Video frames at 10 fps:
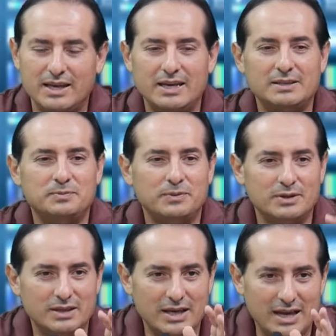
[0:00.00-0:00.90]
es
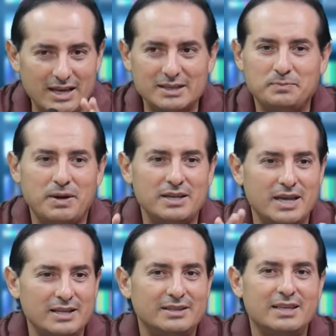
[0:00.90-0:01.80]
porque eres
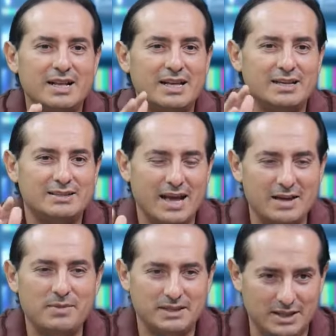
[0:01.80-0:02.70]
pariente del que está
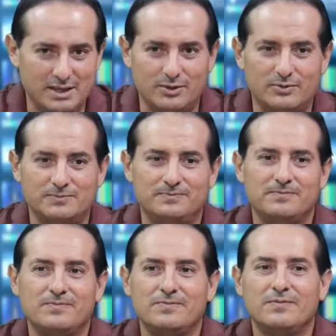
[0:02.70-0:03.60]
ahí metido.
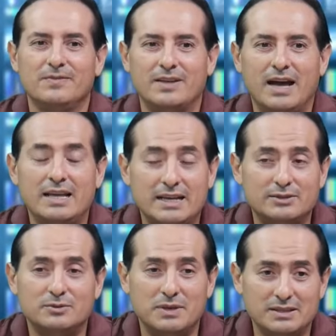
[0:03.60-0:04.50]
Hay
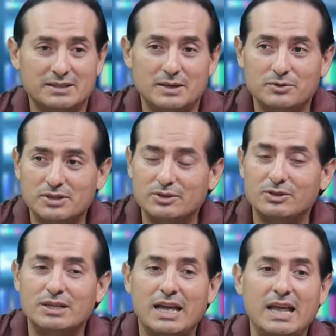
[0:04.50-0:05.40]
casos más extremos en
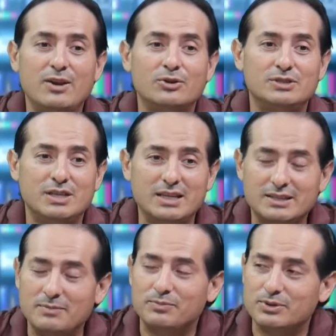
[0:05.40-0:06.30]
donde el
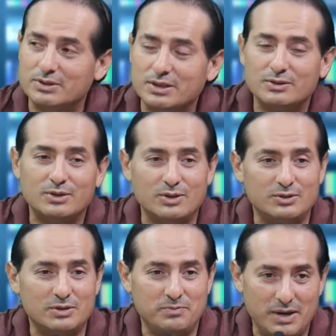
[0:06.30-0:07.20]
80% de
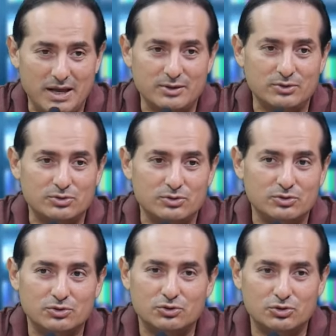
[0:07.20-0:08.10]
los empleados
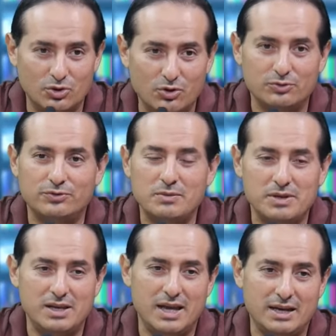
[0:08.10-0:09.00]
son
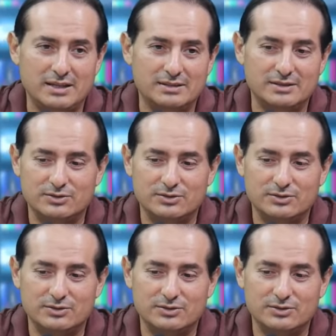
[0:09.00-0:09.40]
familiares,